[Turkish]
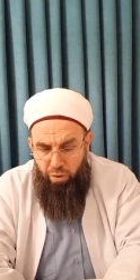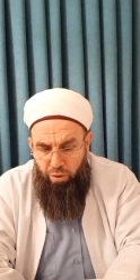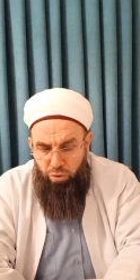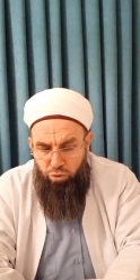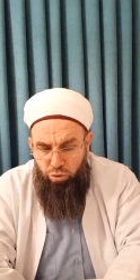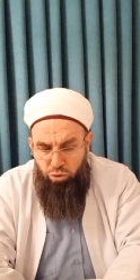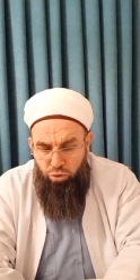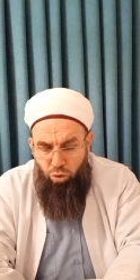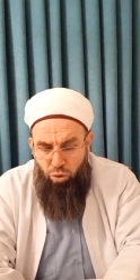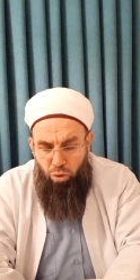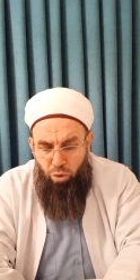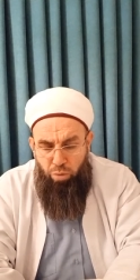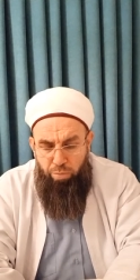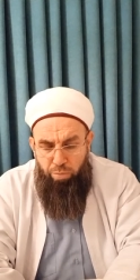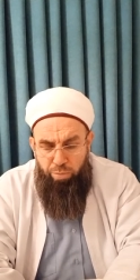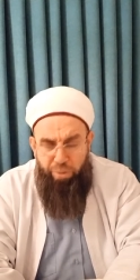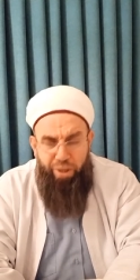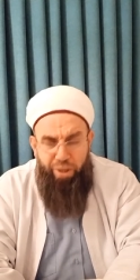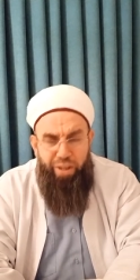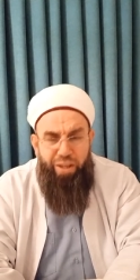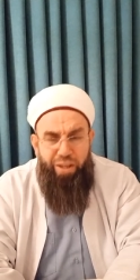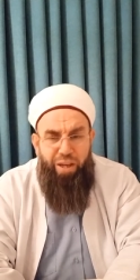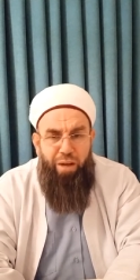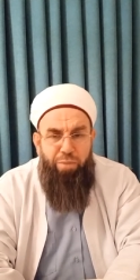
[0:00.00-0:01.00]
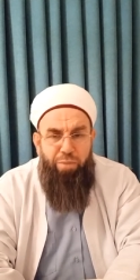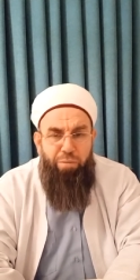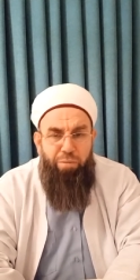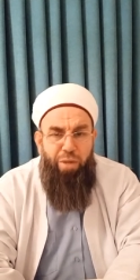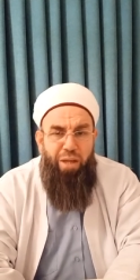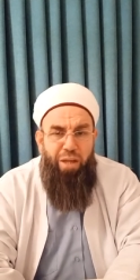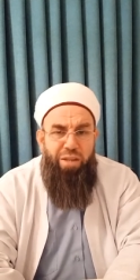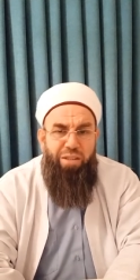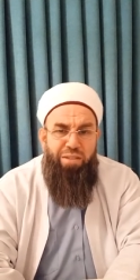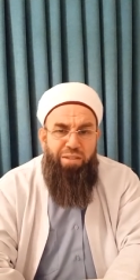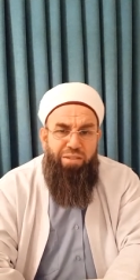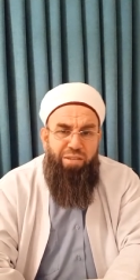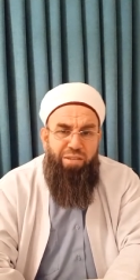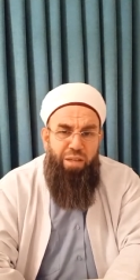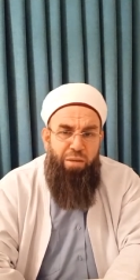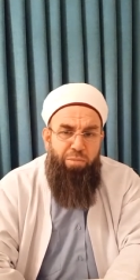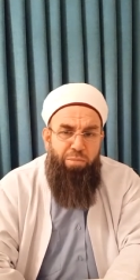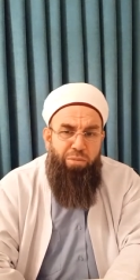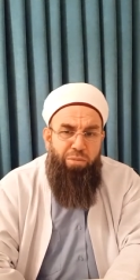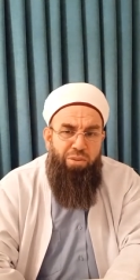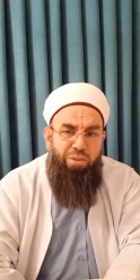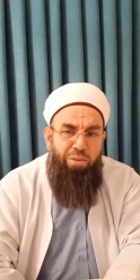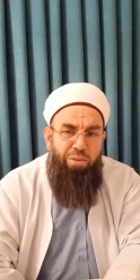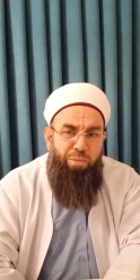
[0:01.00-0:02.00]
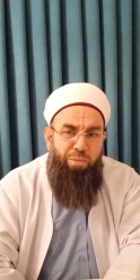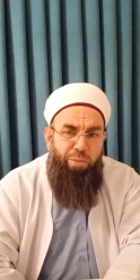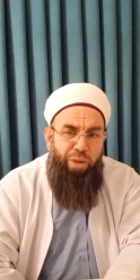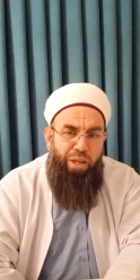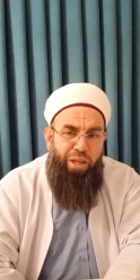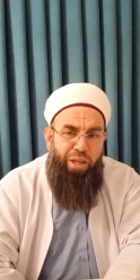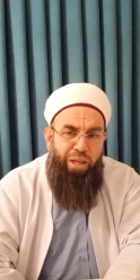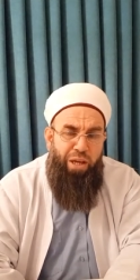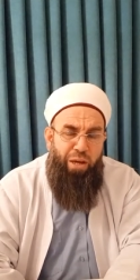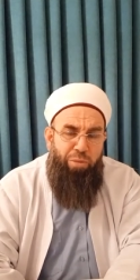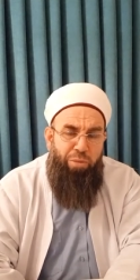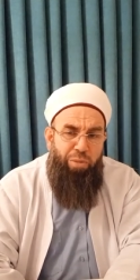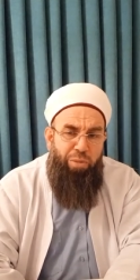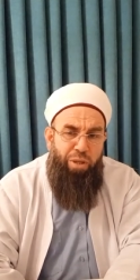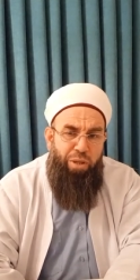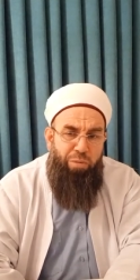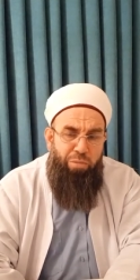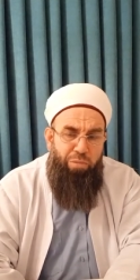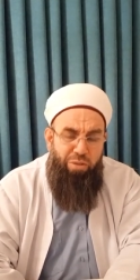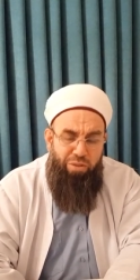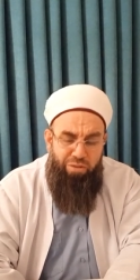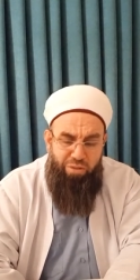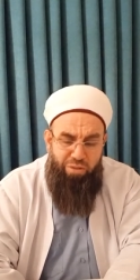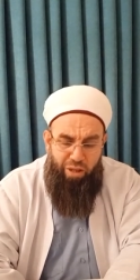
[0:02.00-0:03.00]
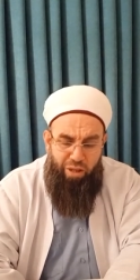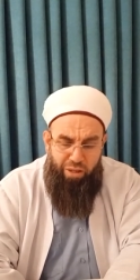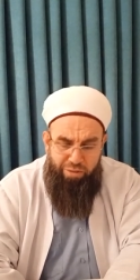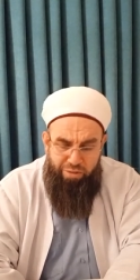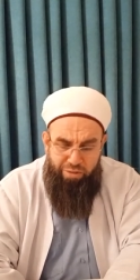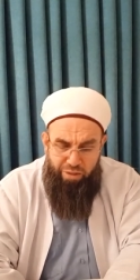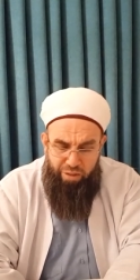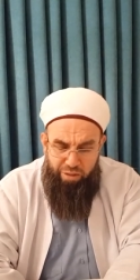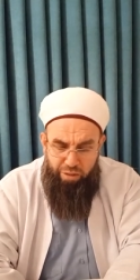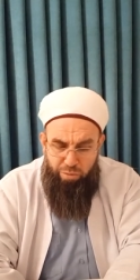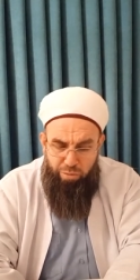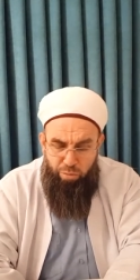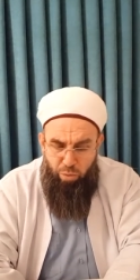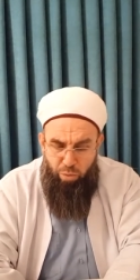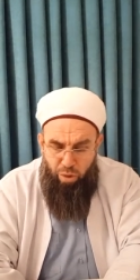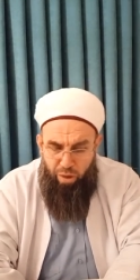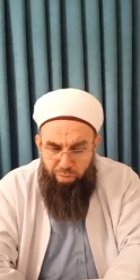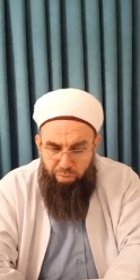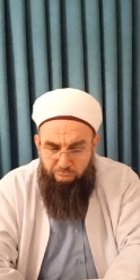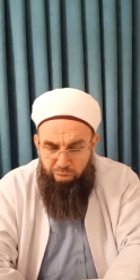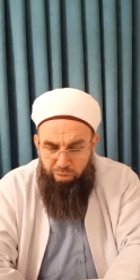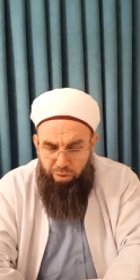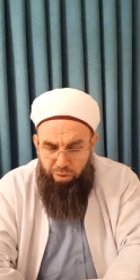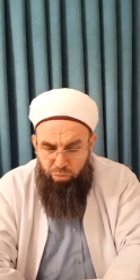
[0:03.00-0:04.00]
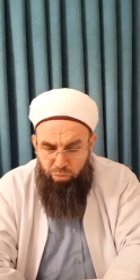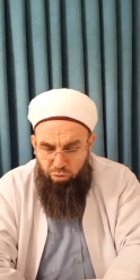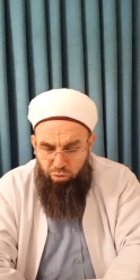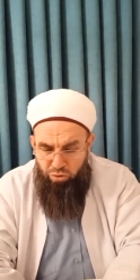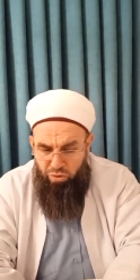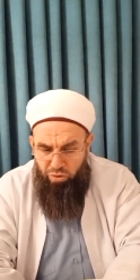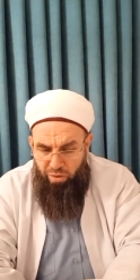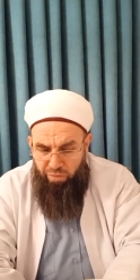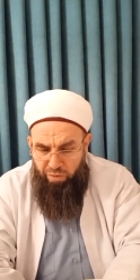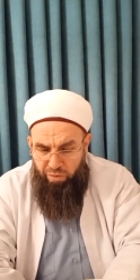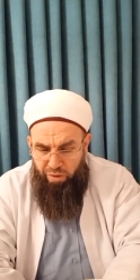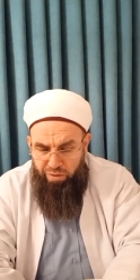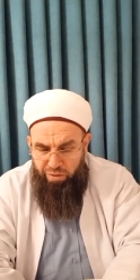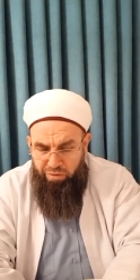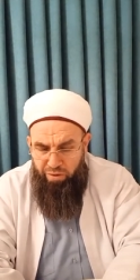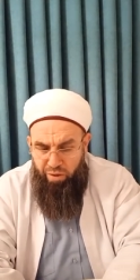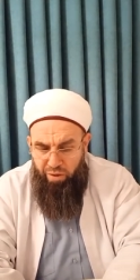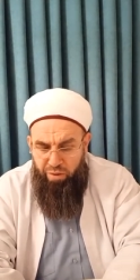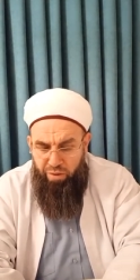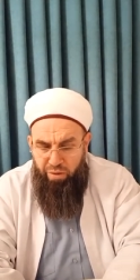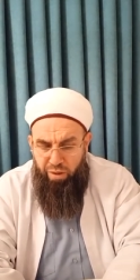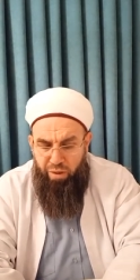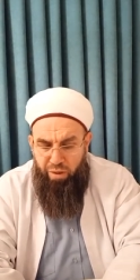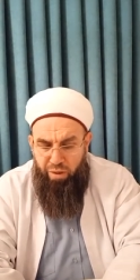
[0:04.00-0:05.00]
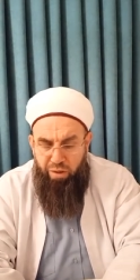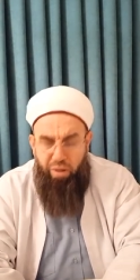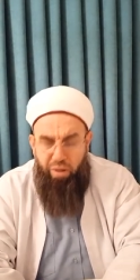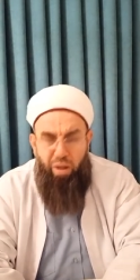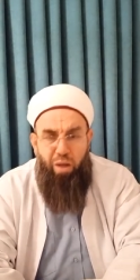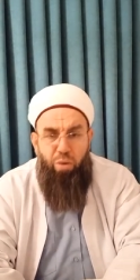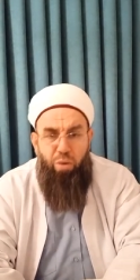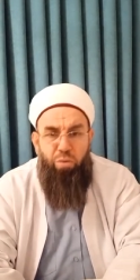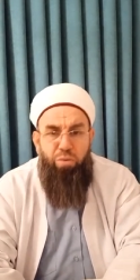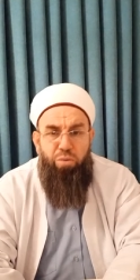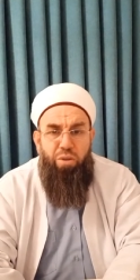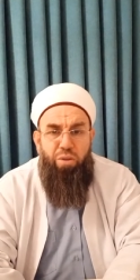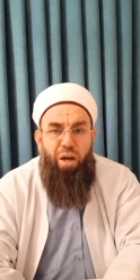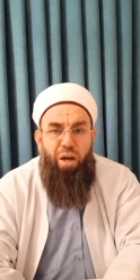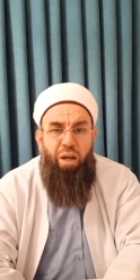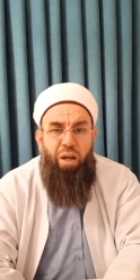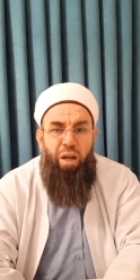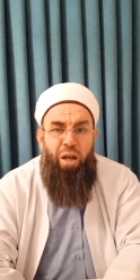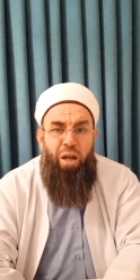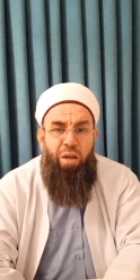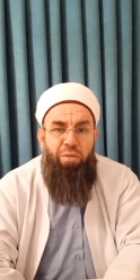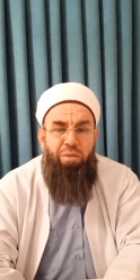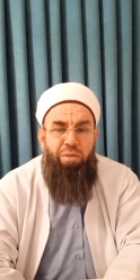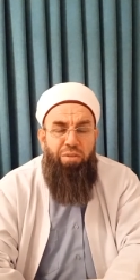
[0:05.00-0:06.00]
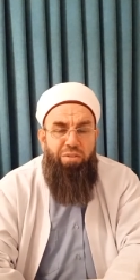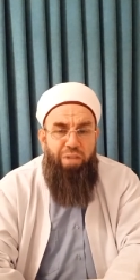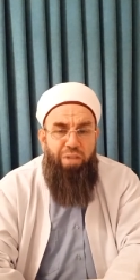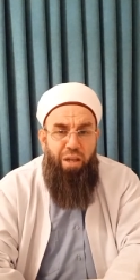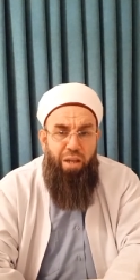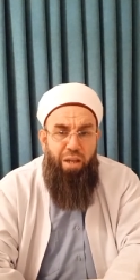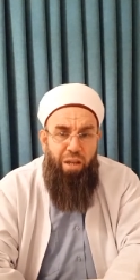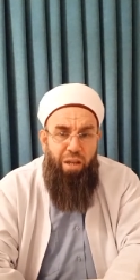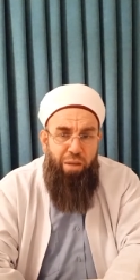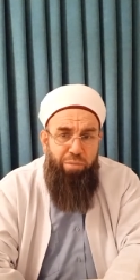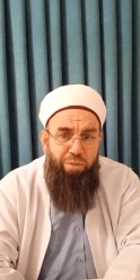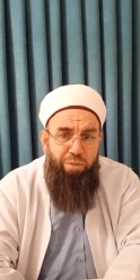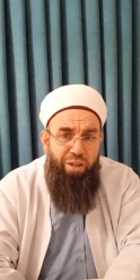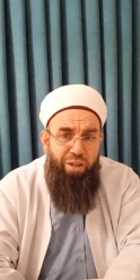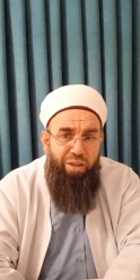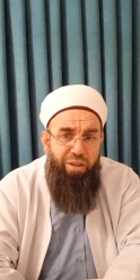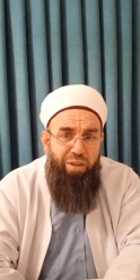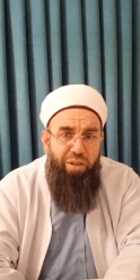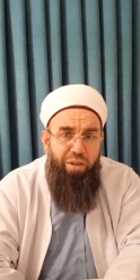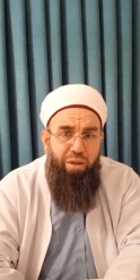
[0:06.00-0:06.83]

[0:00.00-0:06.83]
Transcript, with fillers: Son peygamber ise bizim peygamberimiz Hazreti Muhammed Mustafa sallallahu teala aleyhi ve sellem'dir.